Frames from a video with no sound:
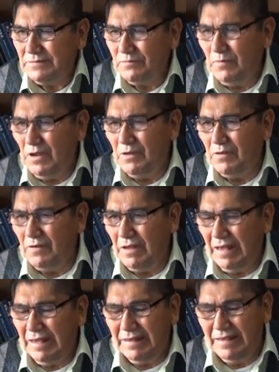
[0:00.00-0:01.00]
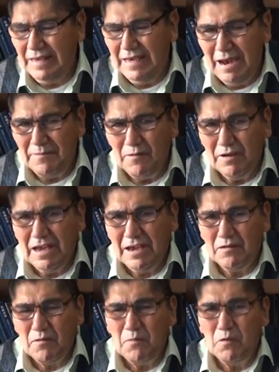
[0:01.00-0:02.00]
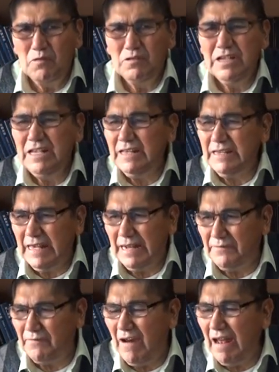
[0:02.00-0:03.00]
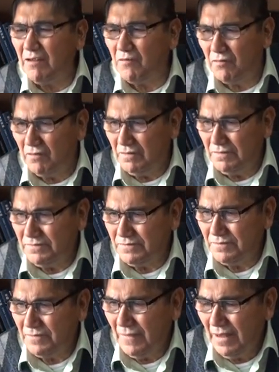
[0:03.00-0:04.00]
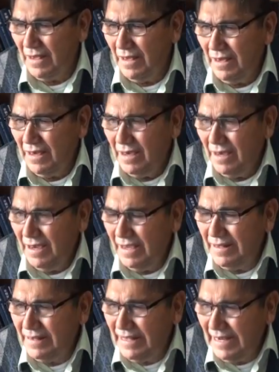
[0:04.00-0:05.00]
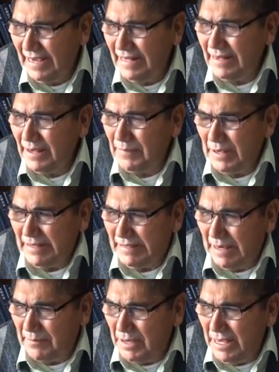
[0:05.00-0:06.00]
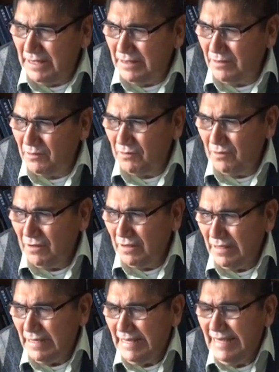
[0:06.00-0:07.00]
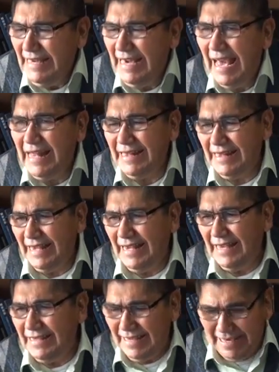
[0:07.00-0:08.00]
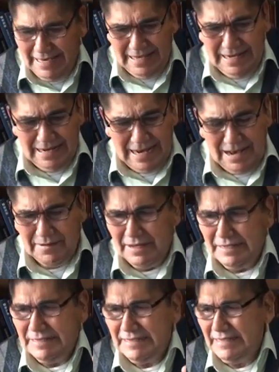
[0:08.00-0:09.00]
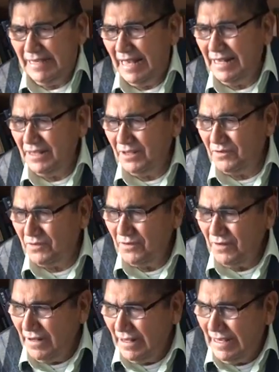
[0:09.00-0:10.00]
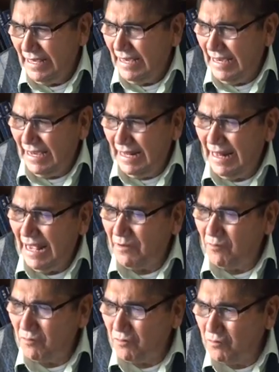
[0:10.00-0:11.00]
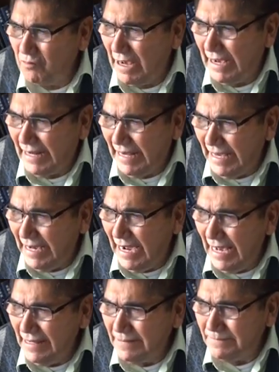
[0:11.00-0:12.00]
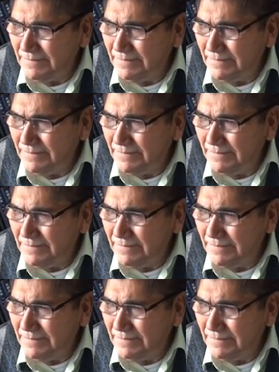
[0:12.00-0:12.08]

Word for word: Bueno, digamos que como un intervalo entre este pensamiento y antes de seguir avanzando en la cultura griega,